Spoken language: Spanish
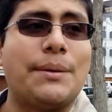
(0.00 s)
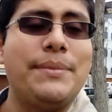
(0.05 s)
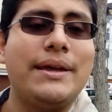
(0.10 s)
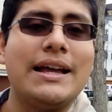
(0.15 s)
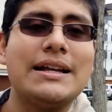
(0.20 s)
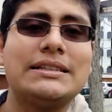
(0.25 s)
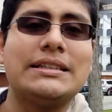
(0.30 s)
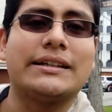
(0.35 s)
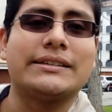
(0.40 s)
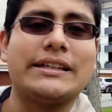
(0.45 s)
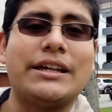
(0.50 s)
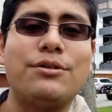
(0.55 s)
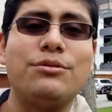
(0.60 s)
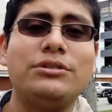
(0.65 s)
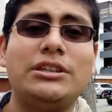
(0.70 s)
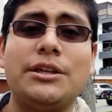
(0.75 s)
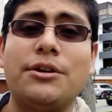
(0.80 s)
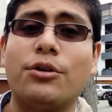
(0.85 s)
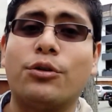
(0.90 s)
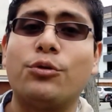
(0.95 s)
También acertar
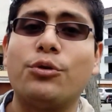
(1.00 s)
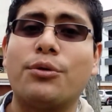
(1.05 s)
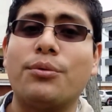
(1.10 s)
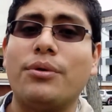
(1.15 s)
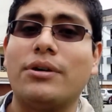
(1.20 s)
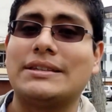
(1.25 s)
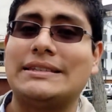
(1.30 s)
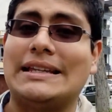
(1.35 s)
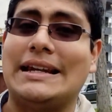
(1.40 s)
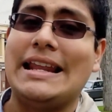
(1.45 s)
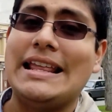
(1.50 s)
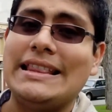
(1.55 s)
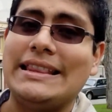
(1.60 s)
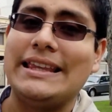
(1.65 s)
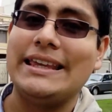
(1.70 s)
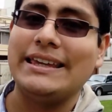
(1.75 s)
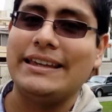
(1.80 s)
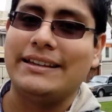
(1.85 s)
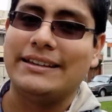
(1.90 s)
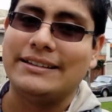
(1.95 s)
un tiro curvo
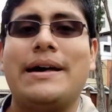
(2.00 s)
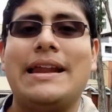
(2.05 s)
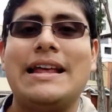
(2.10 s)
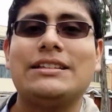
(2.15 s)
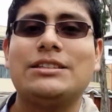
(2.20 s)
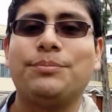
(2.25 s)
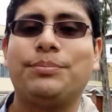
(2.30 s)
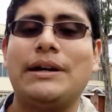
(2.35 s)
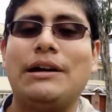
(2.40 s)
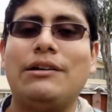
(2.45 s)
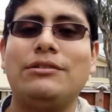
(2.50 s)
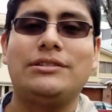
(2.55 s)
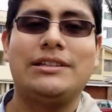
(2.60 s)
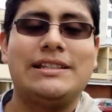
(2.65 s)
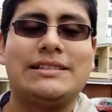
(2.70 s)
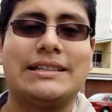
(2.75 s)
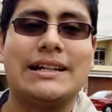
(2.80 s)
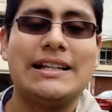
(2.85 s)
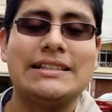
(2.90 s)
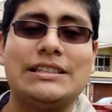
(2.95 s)
excelente. Para eso pueden
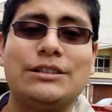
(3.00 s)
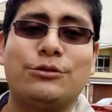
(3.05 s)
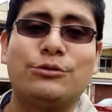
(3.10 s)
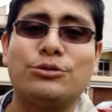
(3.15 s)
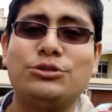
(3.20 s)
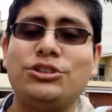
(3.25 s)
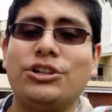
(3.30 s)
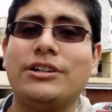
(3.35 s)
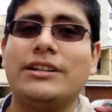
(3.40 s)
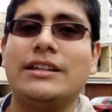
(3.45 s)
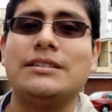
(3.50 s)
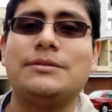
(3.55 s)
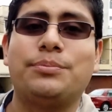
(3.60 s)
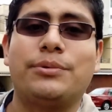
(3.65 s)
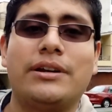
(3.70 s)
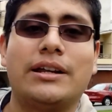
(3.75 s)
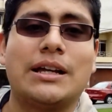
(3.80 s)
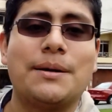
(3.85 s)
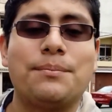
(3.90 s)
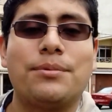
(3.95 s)
utilizar las incursiones,
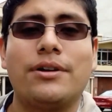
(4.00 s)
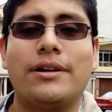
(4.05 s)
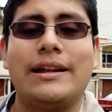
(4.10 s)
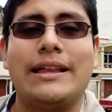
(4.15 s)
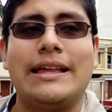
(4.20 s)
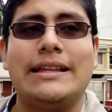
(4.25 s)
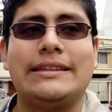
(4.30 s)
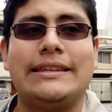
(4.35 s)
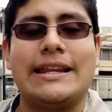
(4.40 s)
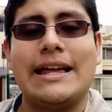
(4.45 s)
por ejemplo la de